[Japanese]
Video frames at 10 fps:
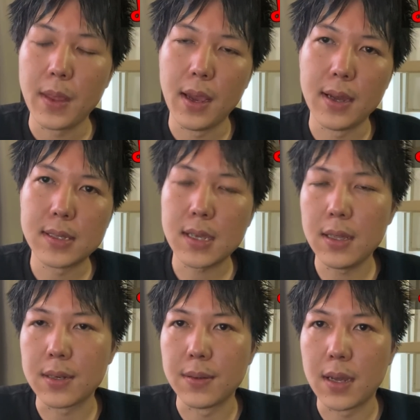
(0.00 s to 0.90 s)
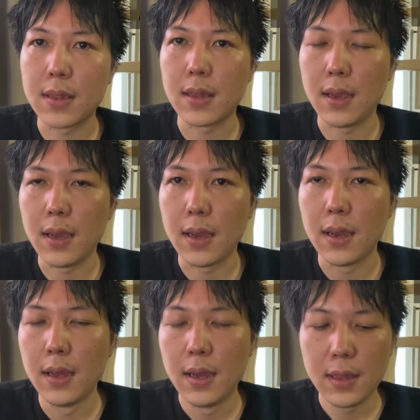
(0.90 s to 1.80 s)
えー、つかなくなっ
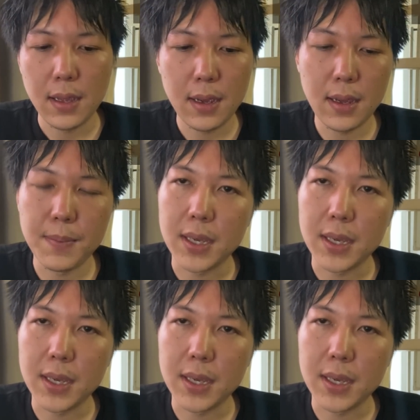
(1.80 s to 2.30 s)
て、で、